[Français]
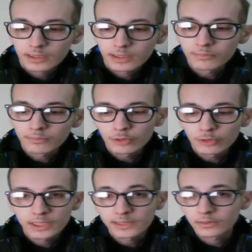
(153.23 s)
l'a mieux
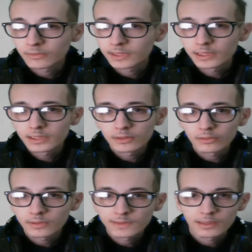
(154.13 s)
présenté et
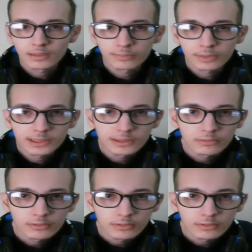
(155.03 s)
donc ça a pris euh,